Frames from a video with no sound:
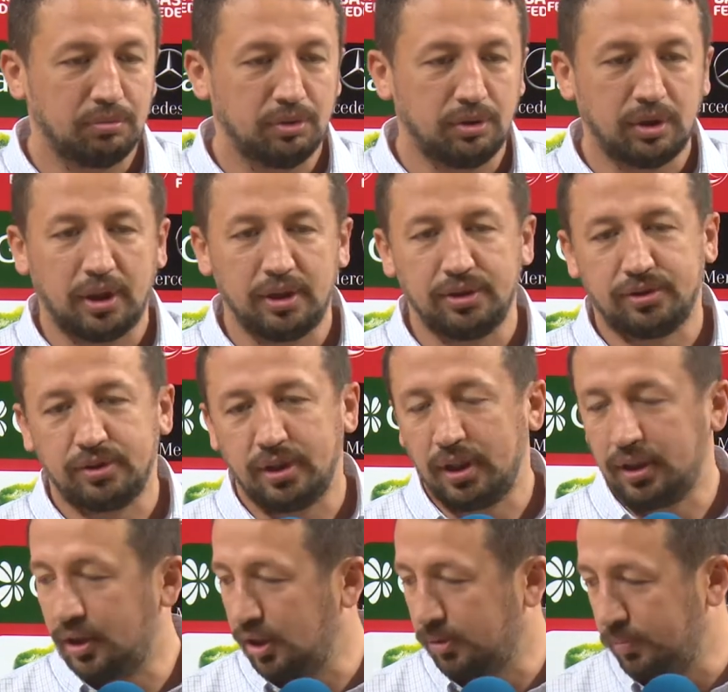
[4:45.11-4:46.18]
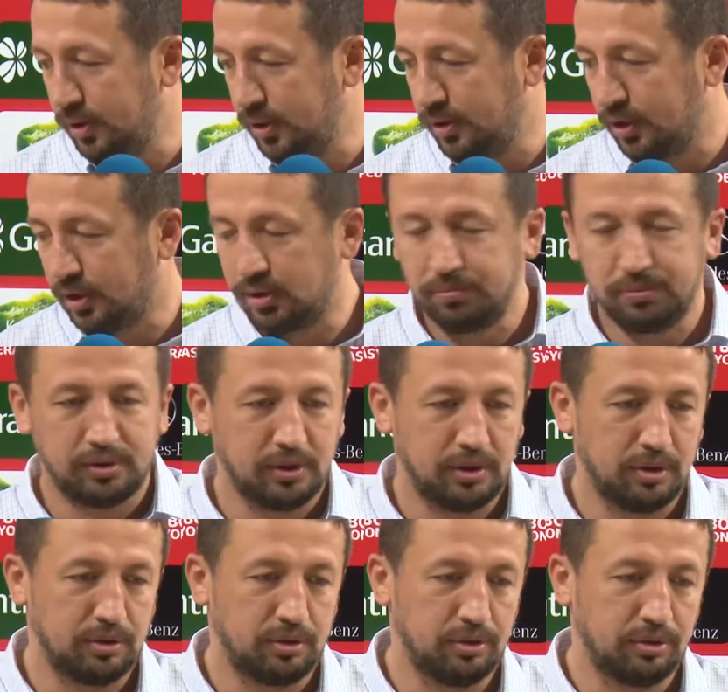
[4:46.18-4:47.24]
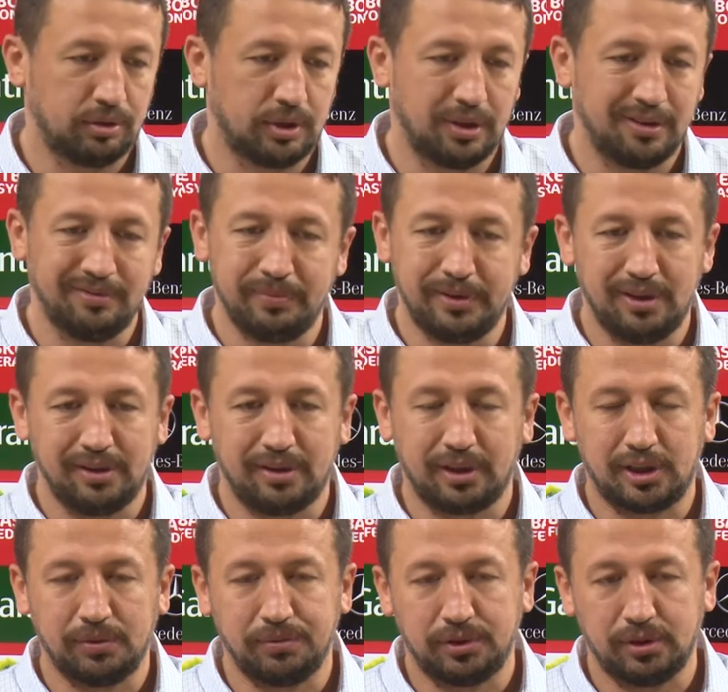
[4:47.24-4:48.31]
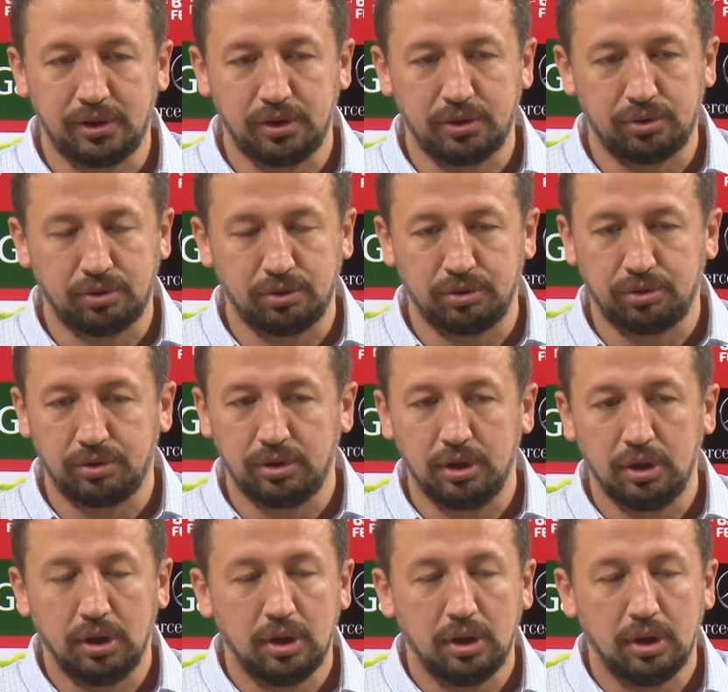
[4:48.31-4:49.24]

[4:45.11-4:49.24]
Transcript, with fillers: Bunun aynısını erkek milli takımımızda da yaşıyoruz, kadın milli takımımızda da yaşıyoruz.